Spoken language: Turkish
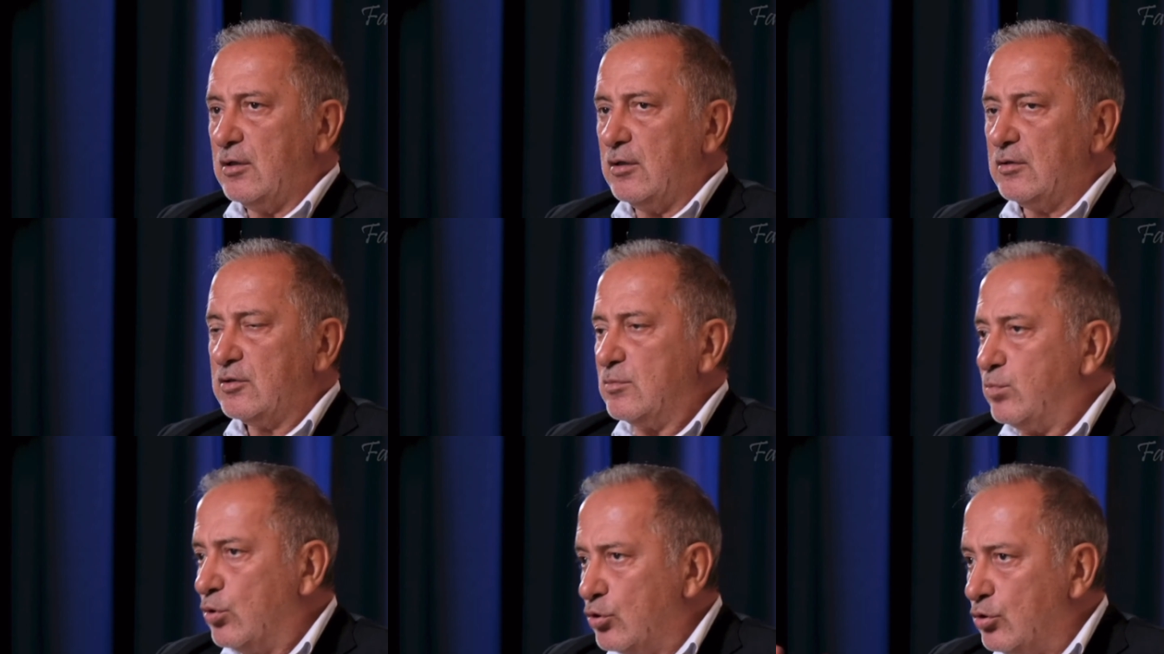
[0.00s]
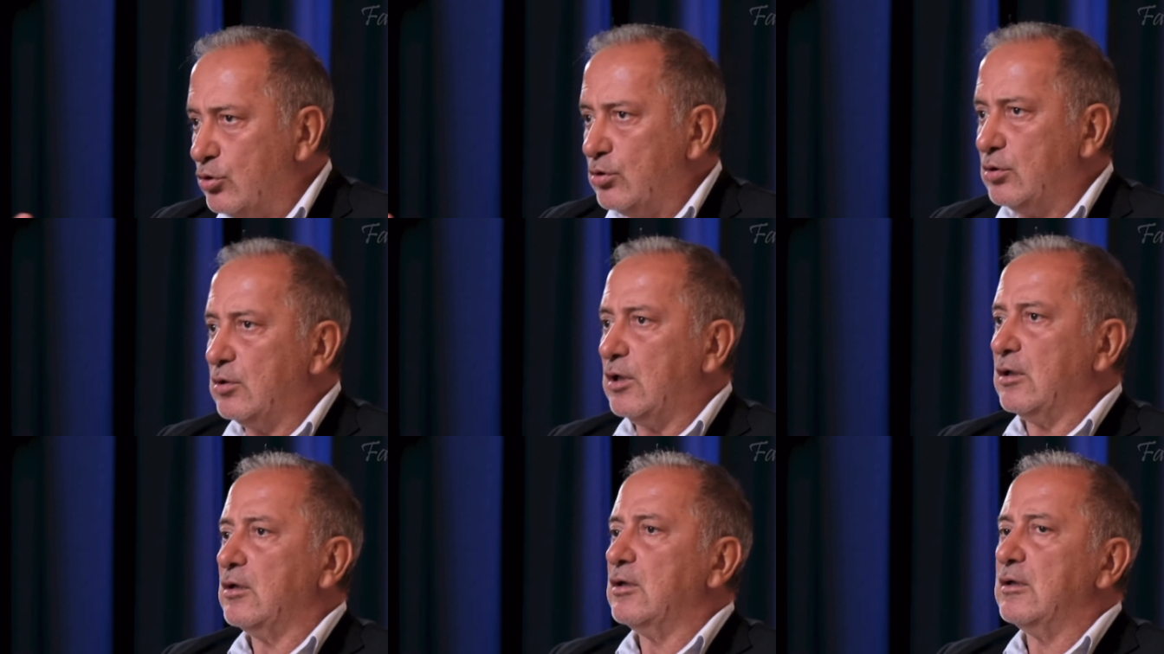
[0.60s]
ve çirkin
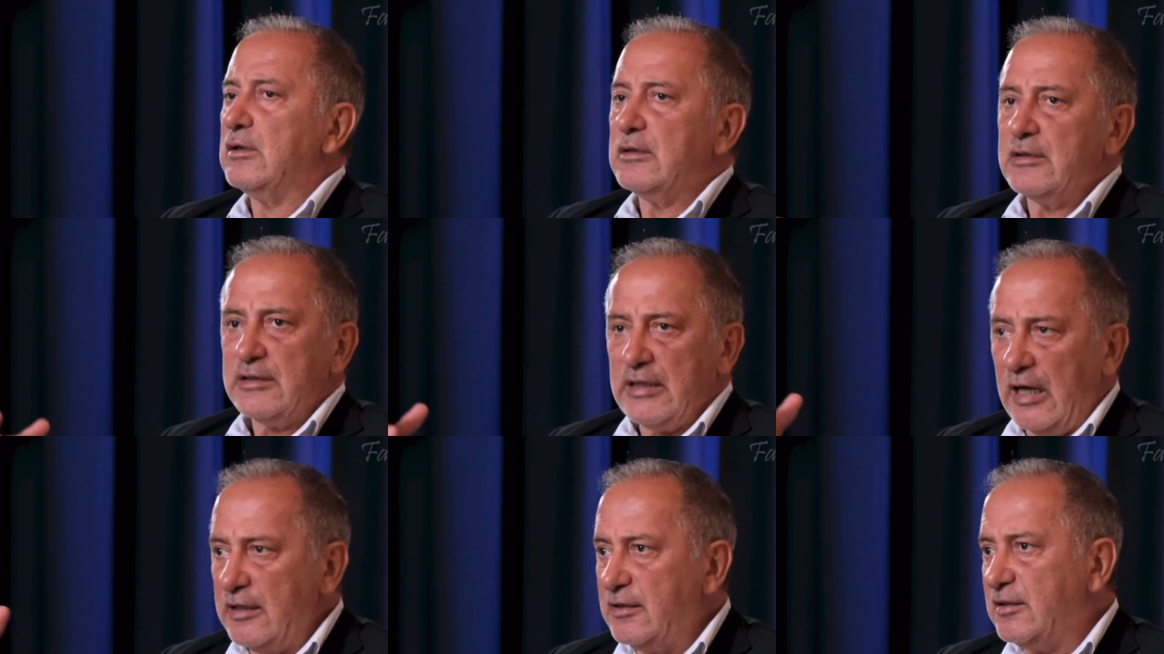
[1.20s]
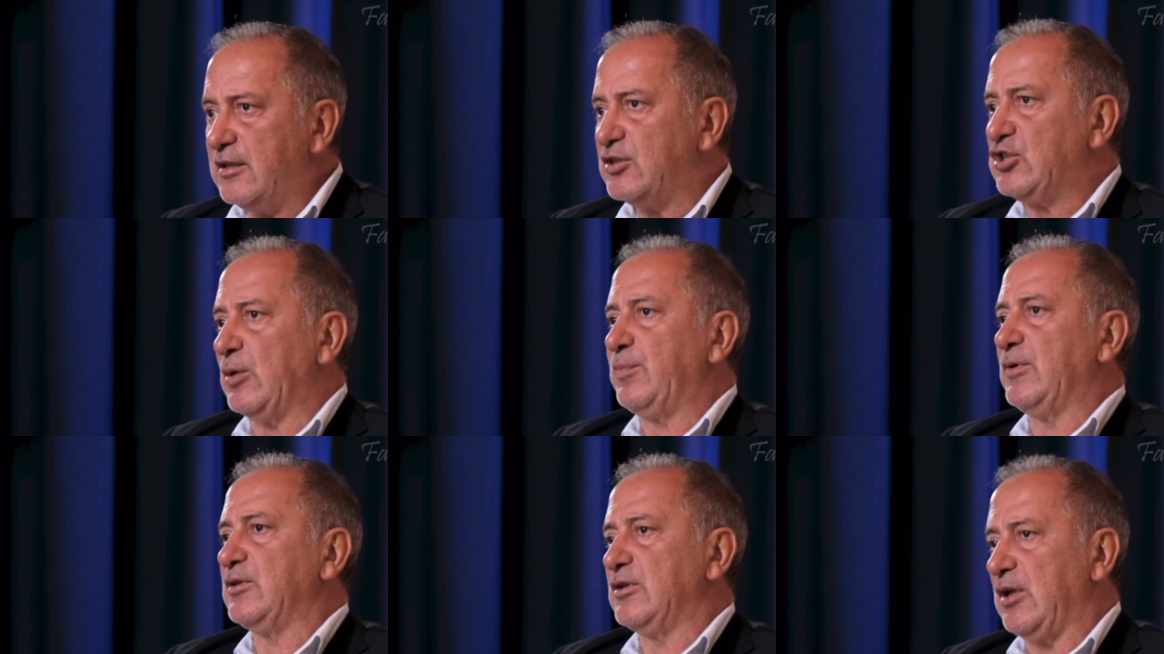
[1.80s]
olanları önemsemiyor.
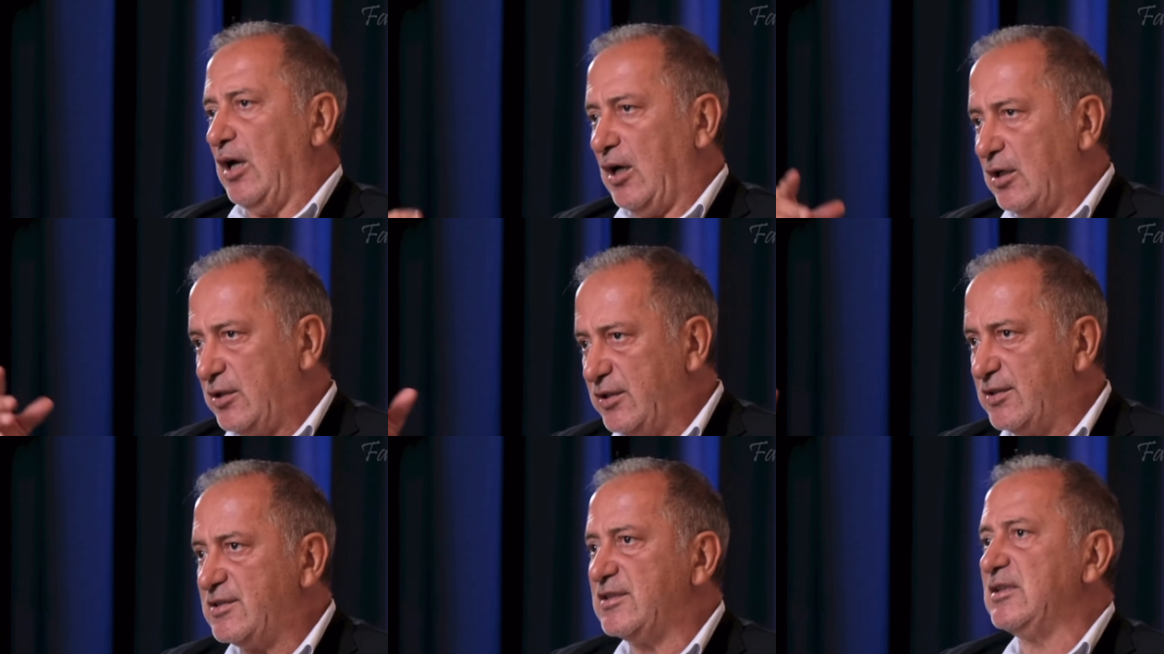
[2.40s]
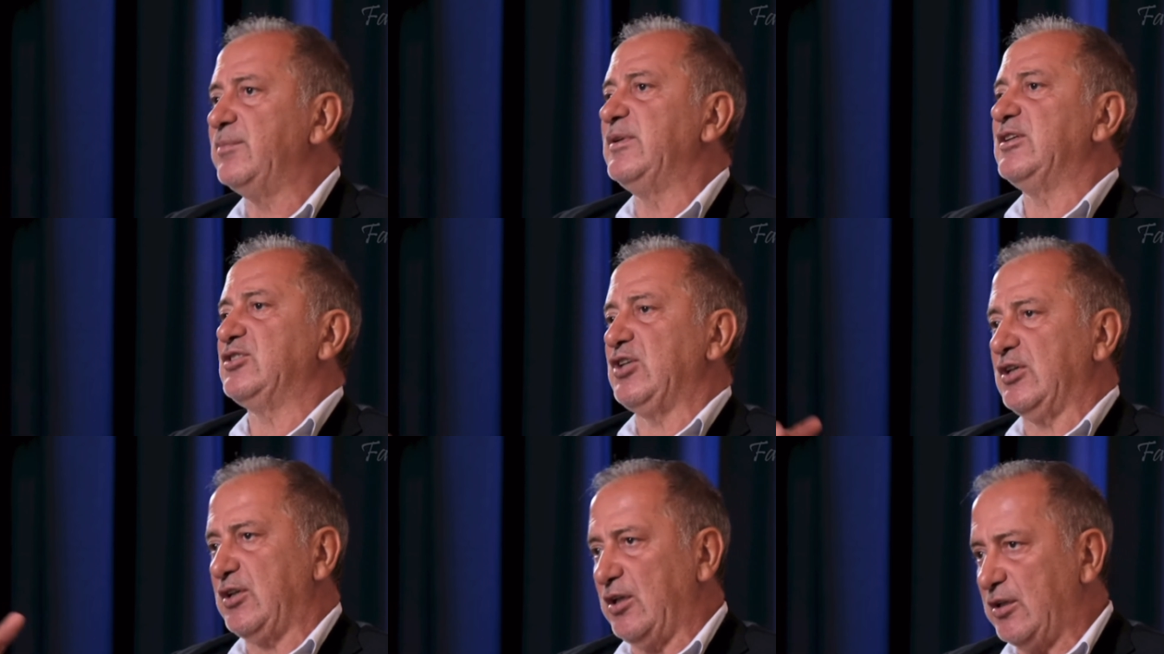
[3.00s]

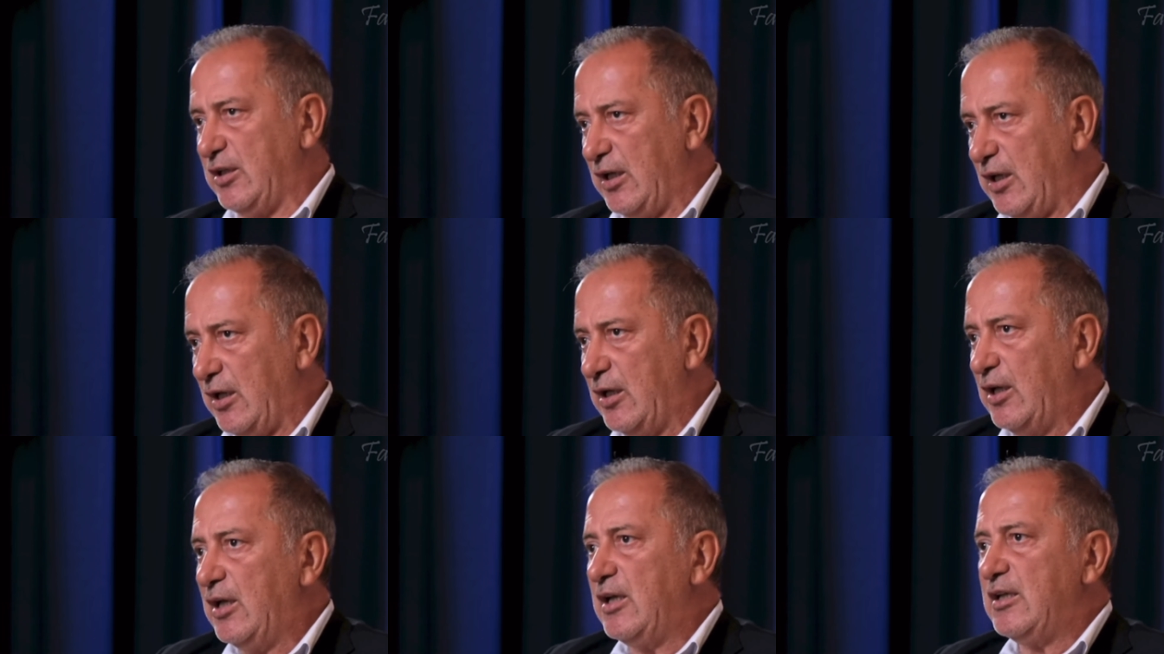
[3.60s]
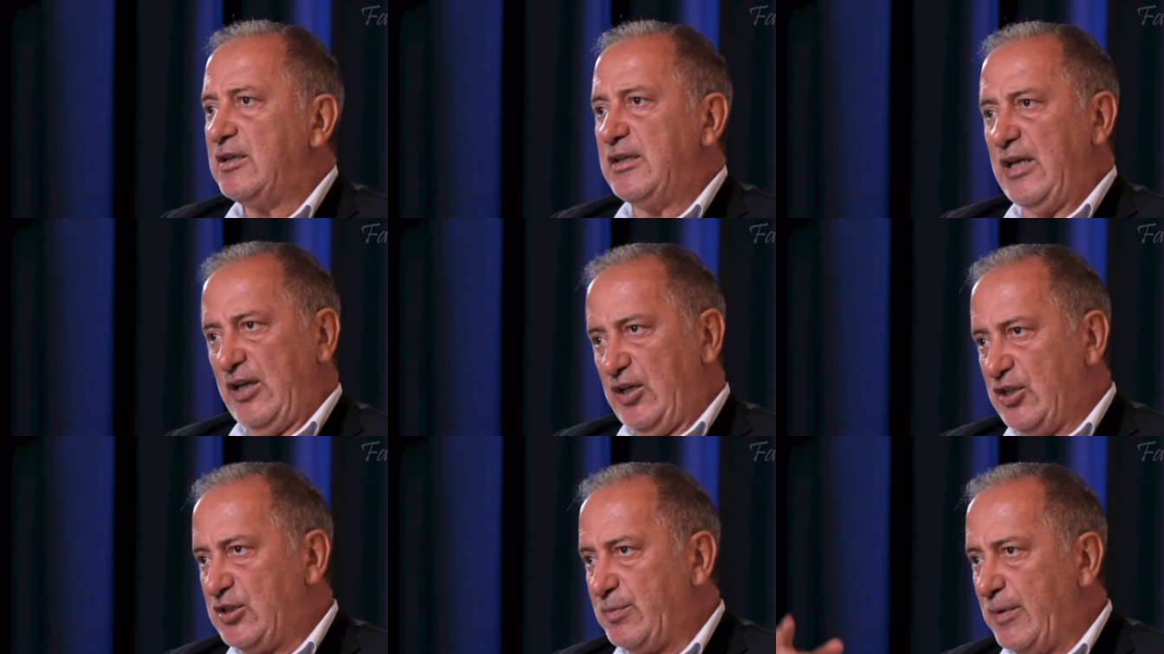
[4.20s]
Çünkü günlük hayatı
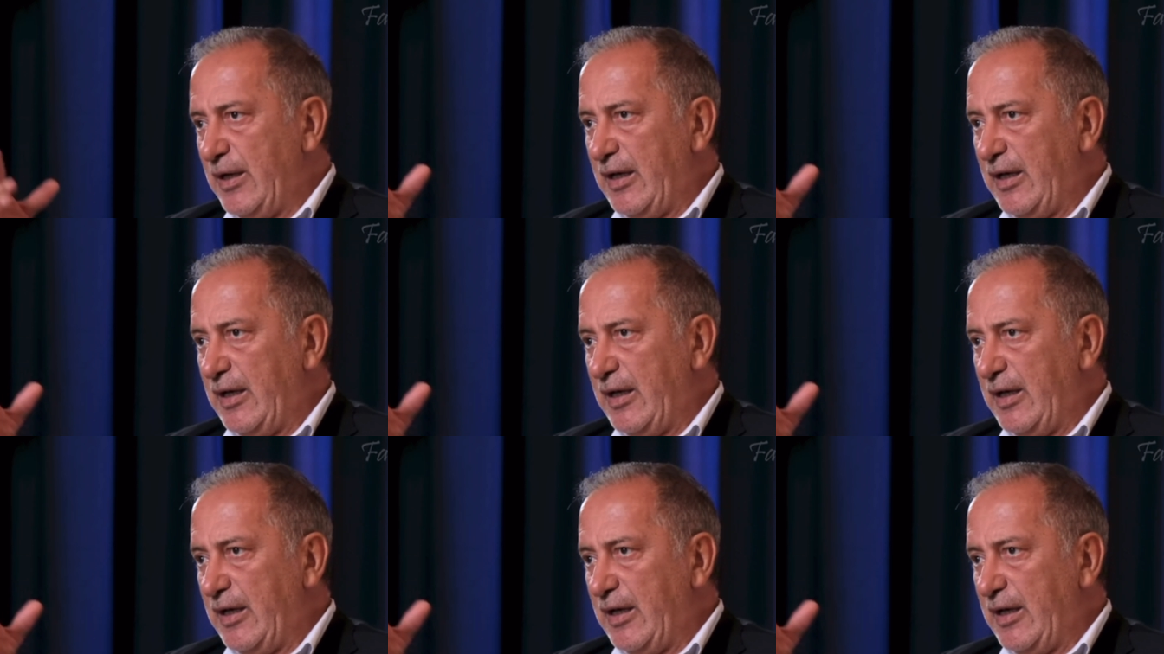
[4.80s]
yalanlarla,